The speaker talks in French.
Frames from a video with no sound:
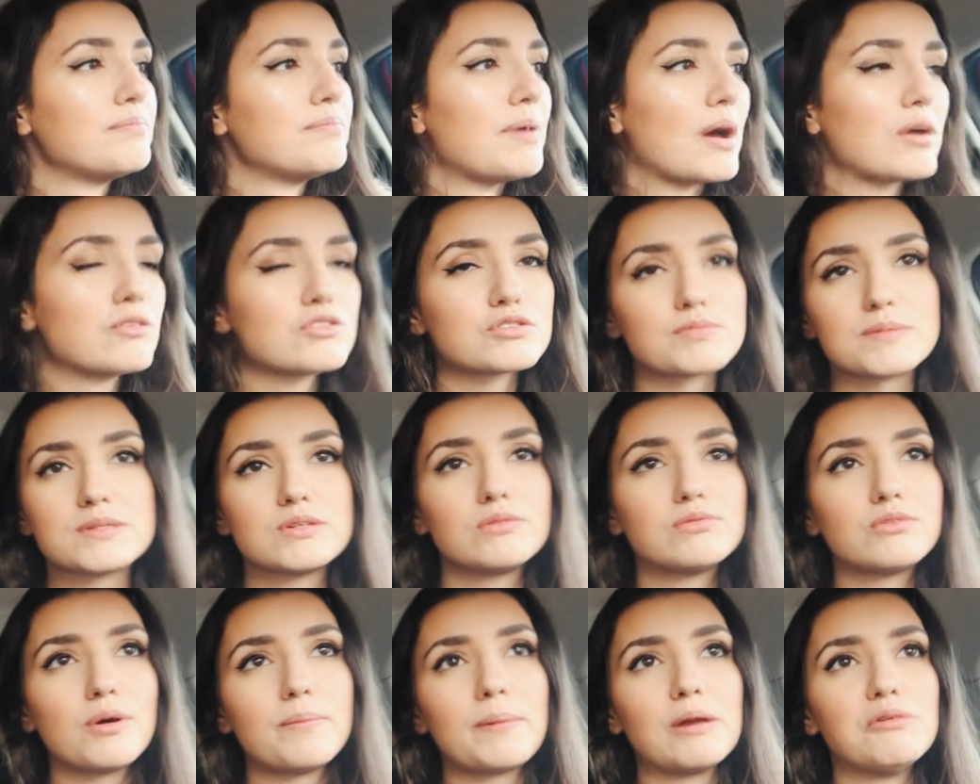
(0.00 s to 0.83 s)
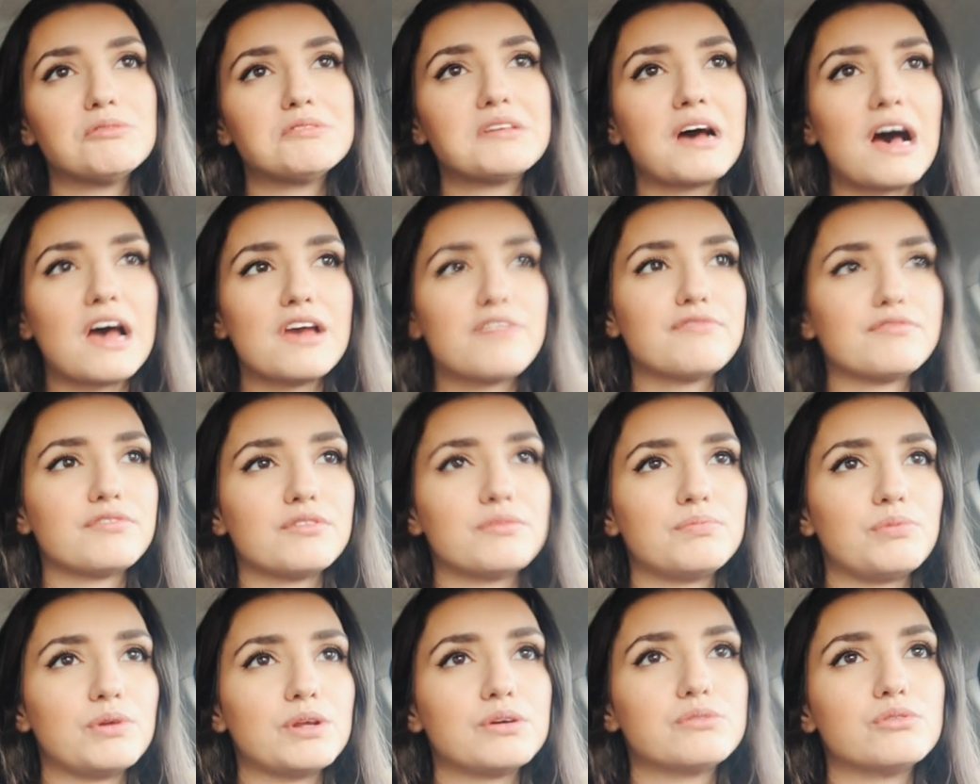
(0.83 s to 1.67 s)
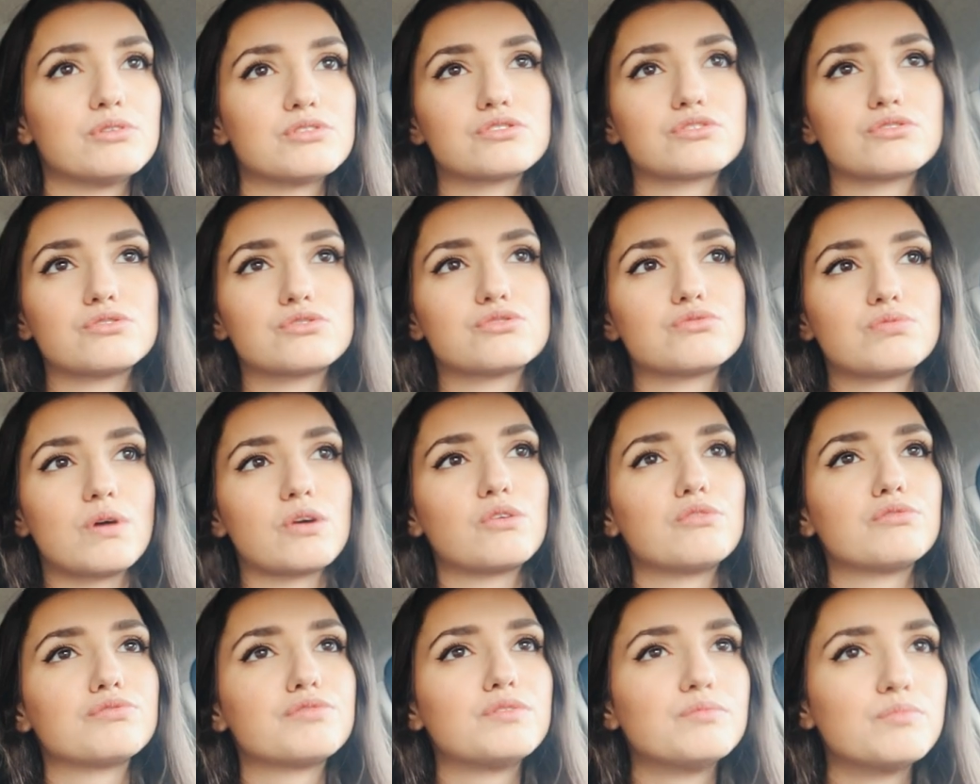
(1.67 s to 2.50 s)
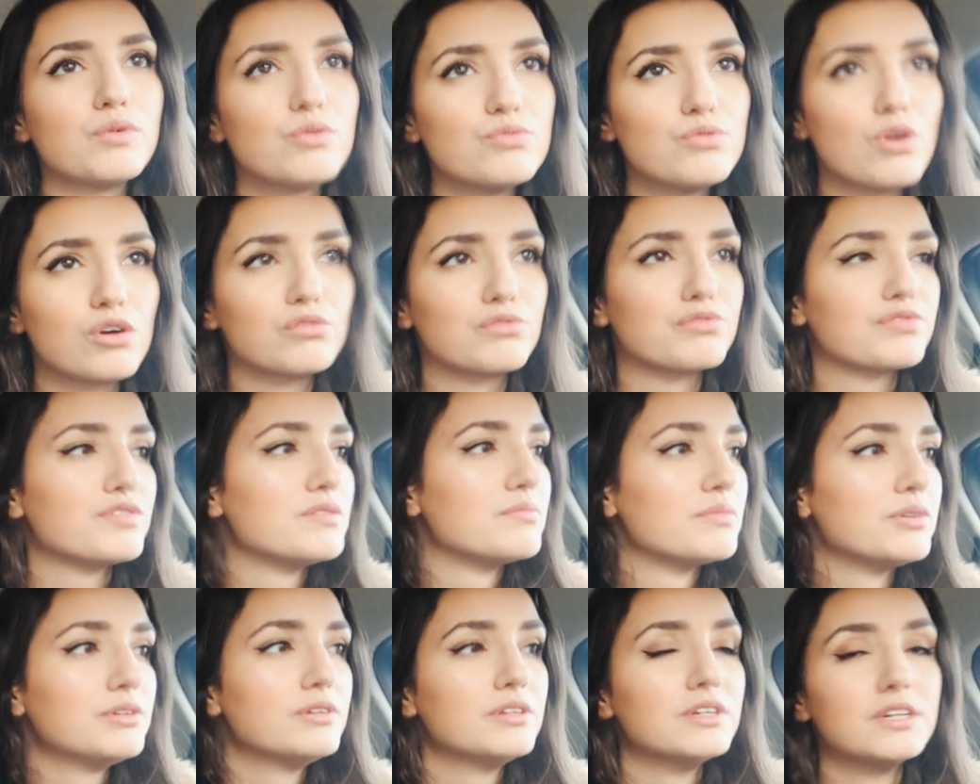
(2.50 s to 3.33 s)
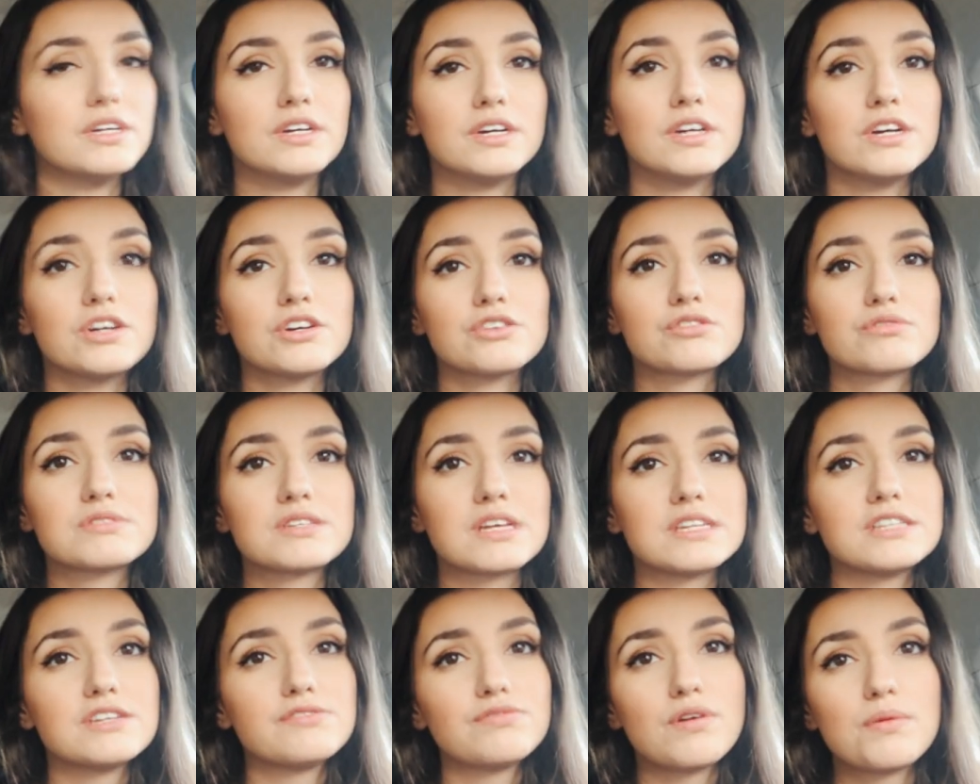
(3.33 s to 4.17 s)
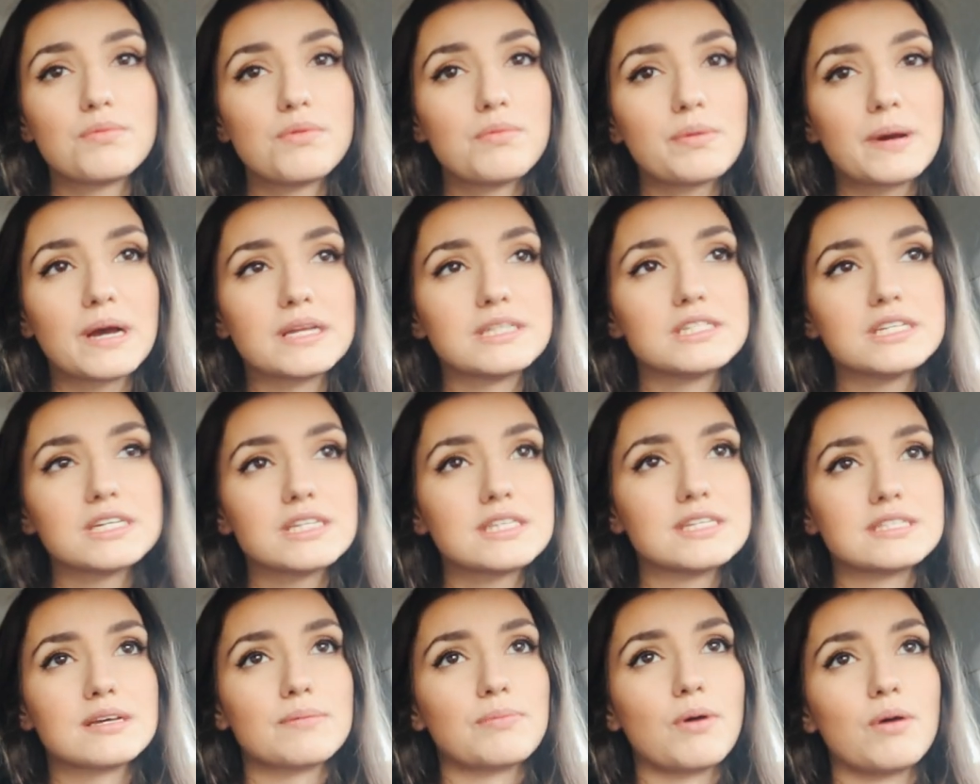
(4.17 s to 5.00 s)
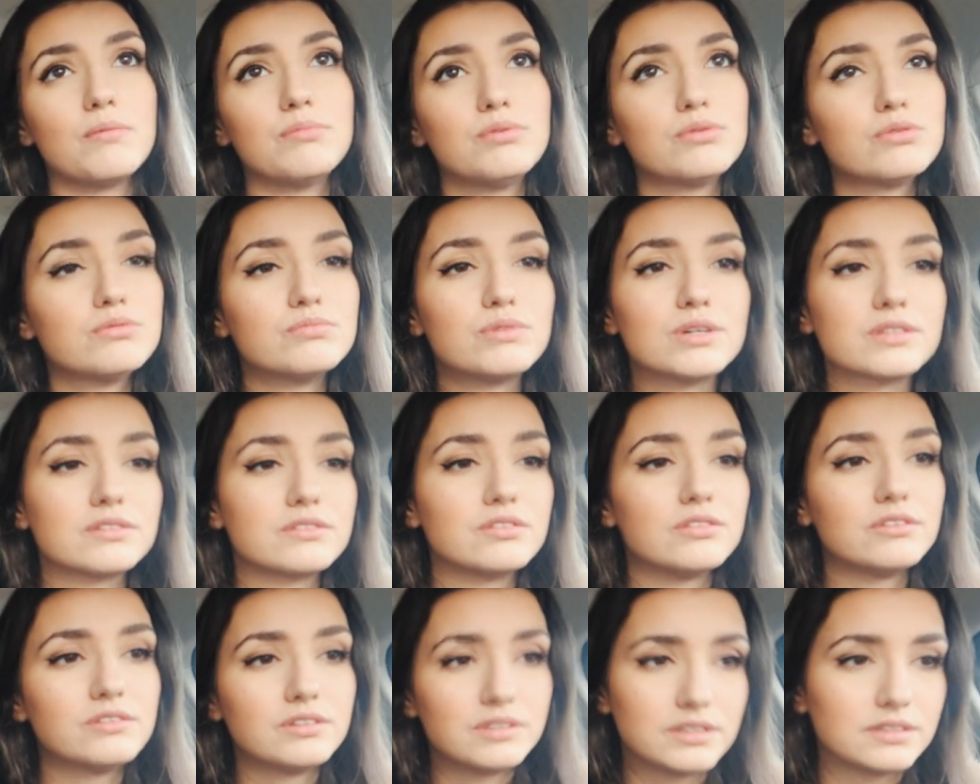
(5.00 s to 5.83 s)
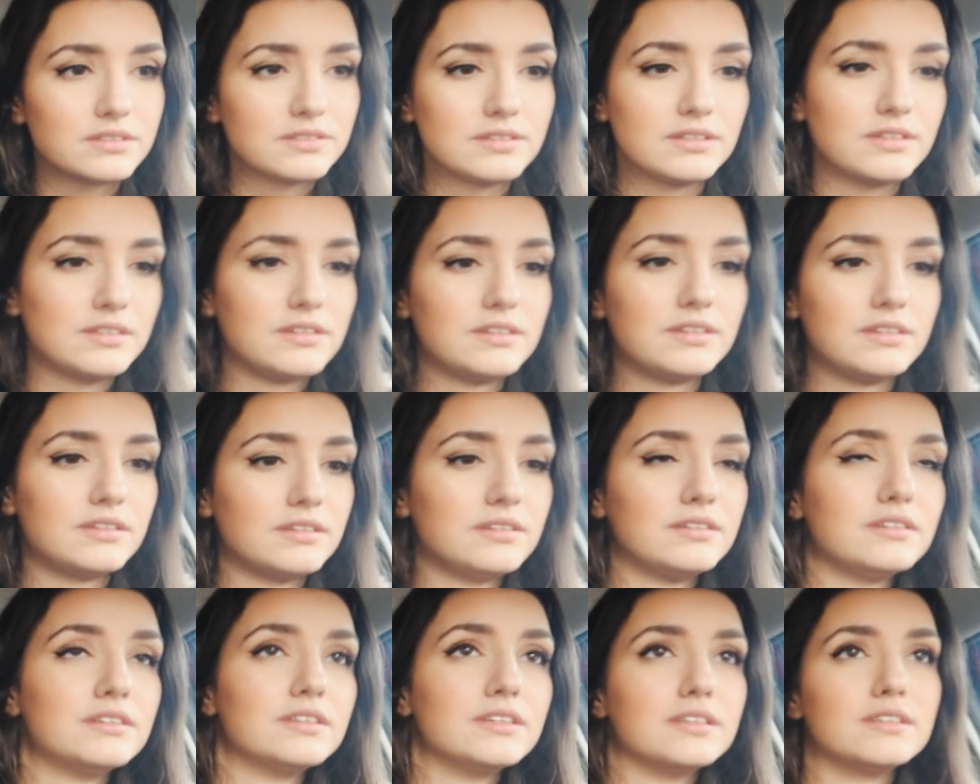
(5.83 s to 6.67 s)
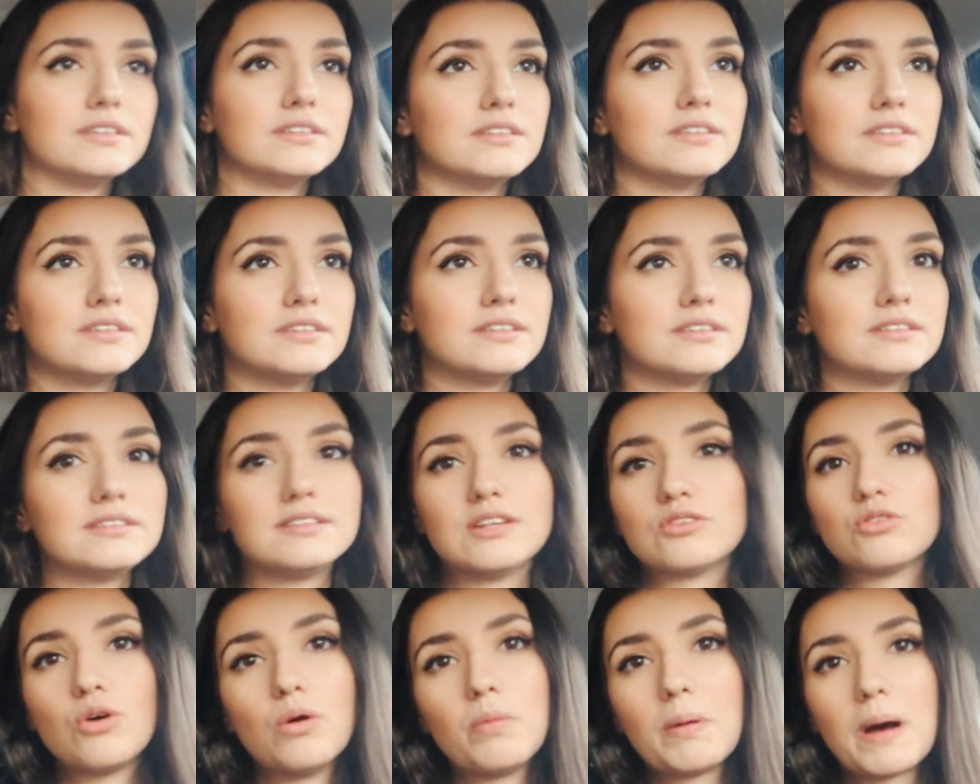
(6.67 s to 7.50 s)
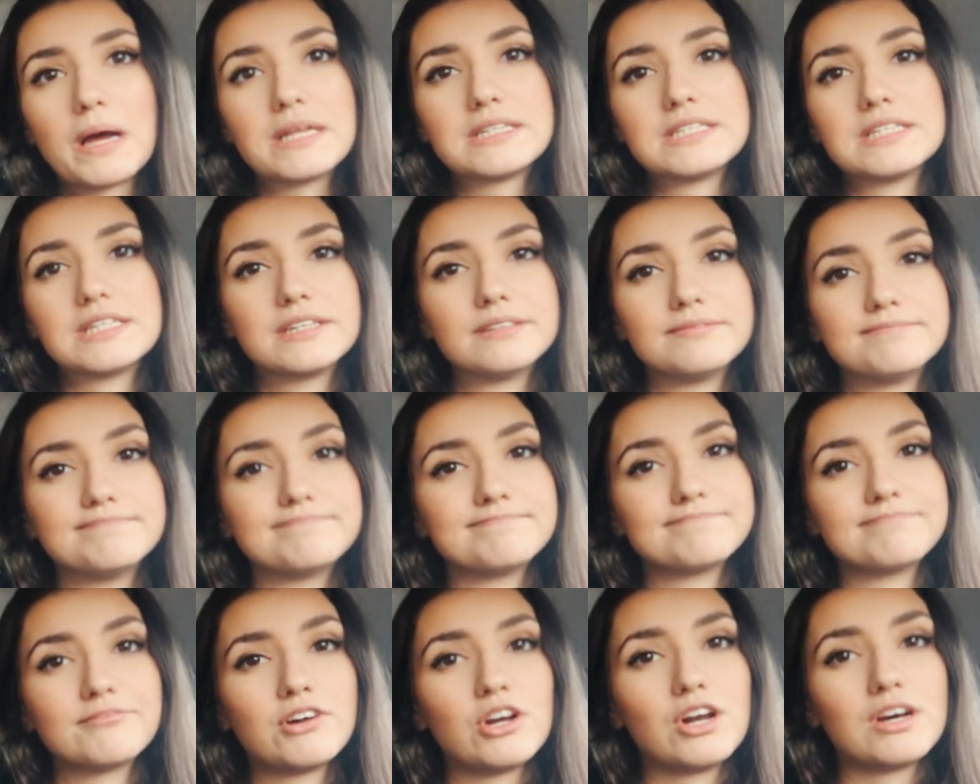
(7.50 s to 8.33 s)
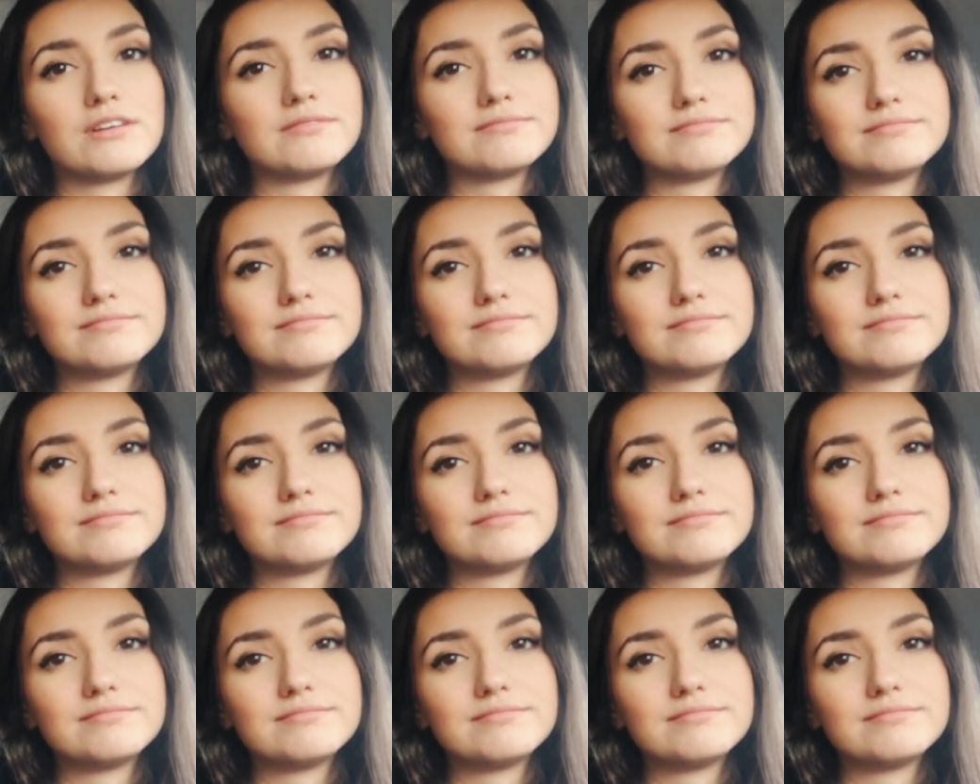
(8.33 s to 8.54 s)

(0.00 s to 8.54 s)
Par contre je passe tout le temps par le drive pour les courses, que ce soit confinement ou hors confinement. Je trouve ça 10 fois plus pratique, ça prend beaucoup moins de temps et c'est trop pratique. Voilà,